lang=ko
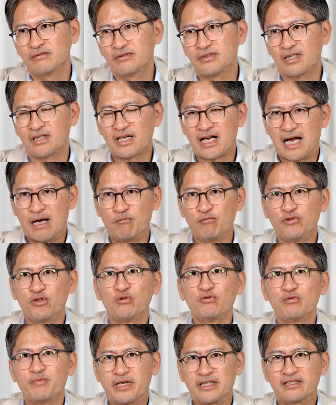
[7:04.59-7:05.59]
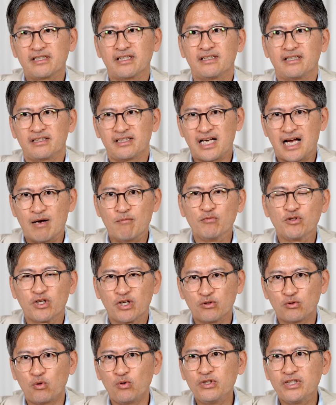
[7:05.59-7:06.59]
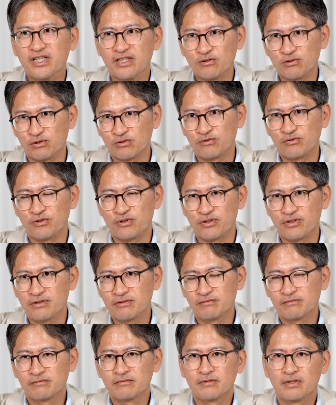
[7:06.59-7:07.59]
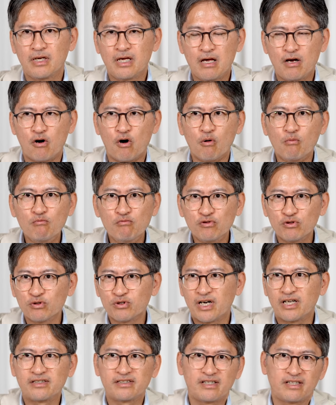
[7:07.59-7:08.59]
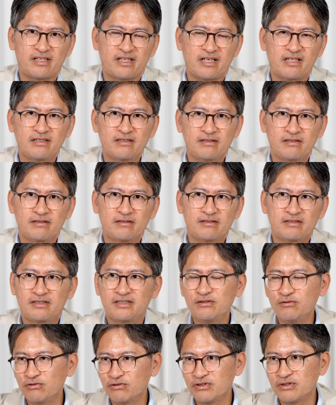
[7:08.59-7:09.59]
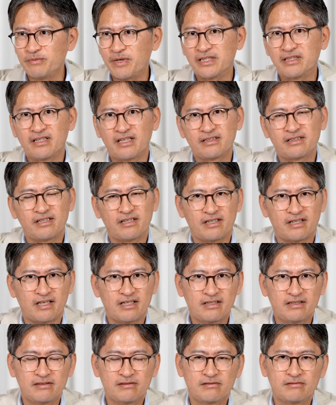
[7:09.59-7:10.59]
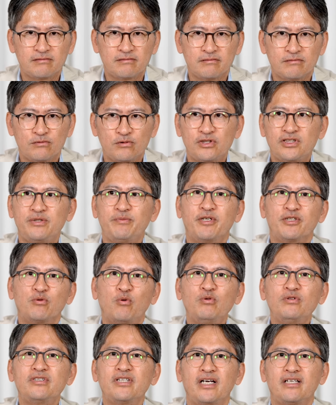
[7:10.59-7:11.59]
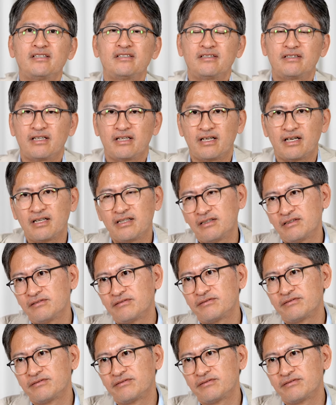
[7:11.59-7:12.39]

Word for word: 자, 감정도 마찬가지. 감정의 톤이라는 것도요. 업무를 할 때랑 친구들 만날 때랑 또 집에서 혼자 있을 때랑